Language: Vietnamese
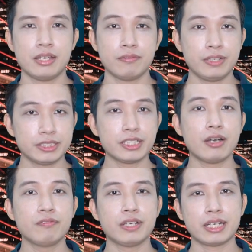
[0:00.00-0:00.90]
Vì
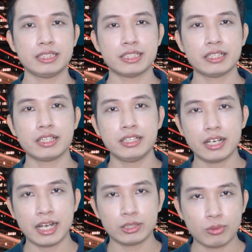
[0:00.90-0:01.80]
sao việc đánh giá tính
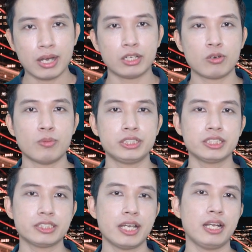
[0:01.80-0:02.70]
năng an toàn của một
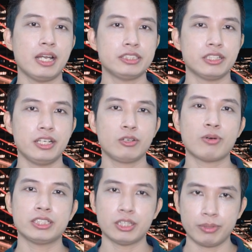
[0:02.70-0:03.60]
chiếc xe lại trở nên
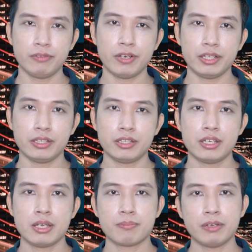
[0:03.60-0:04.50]
quan trọng đến vậy?
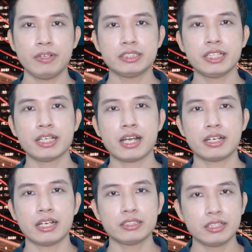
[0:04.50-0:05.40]
Bởi vì xe
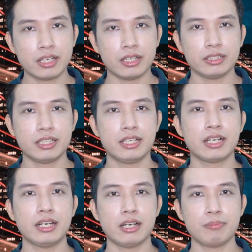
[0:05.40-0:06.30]
càng đáng tin cậy thì
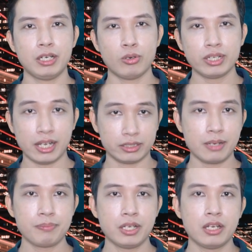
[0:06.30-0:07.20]
khả năng bị lỗi càng
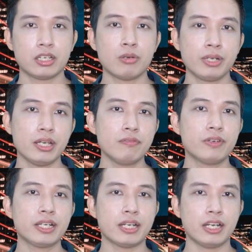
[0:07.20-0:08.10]
thấp, đồng nghĩa
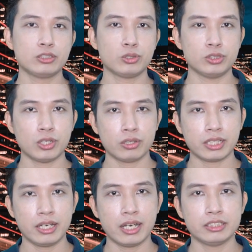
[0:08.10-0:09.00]
với khả năng rủi ro
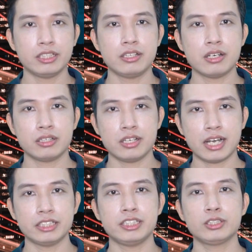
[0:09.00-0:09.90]
tai nạn trên đường
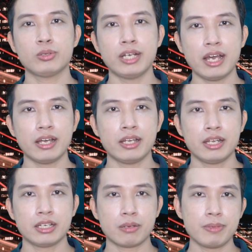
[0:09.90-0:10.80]
được hạn chế tối đa,
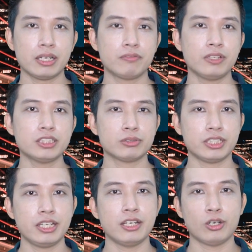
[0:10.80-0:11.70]
đặc biệt với dòng
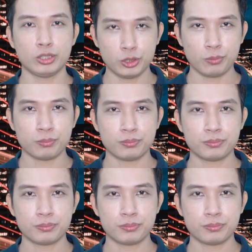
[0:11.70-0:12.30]
xe điện nói chung.